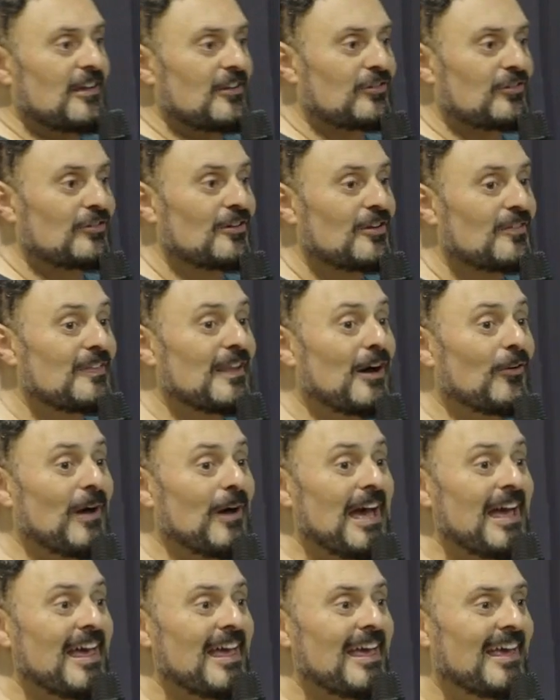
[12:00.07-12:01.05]
isso, não
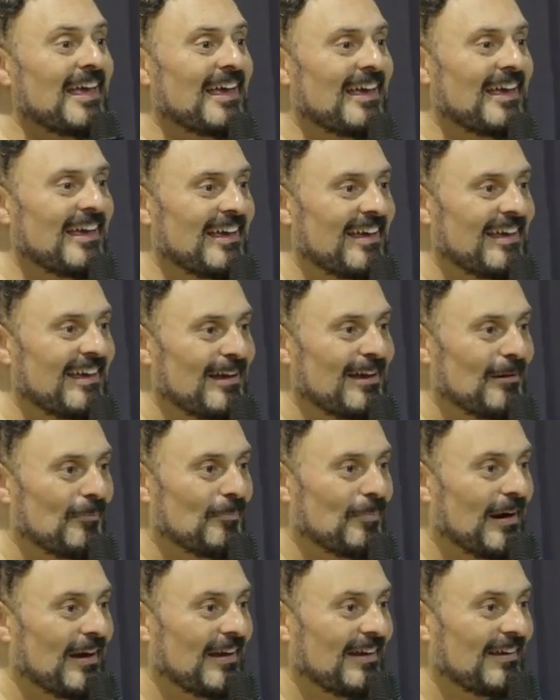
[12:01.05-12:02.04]
é
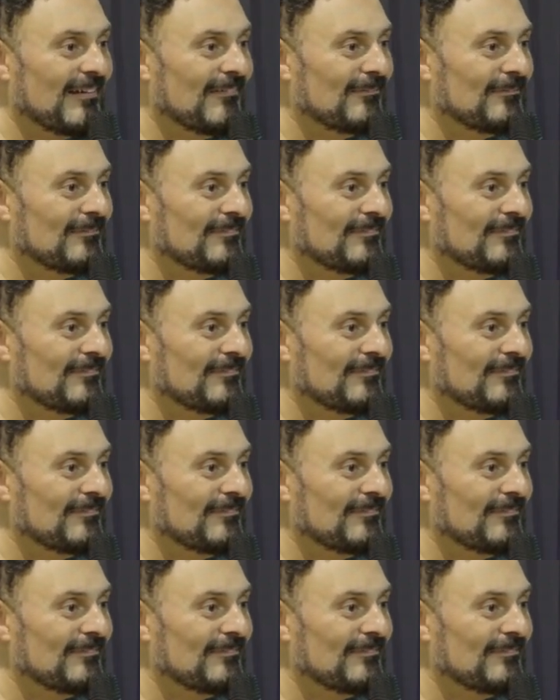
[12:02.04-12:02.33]
pai.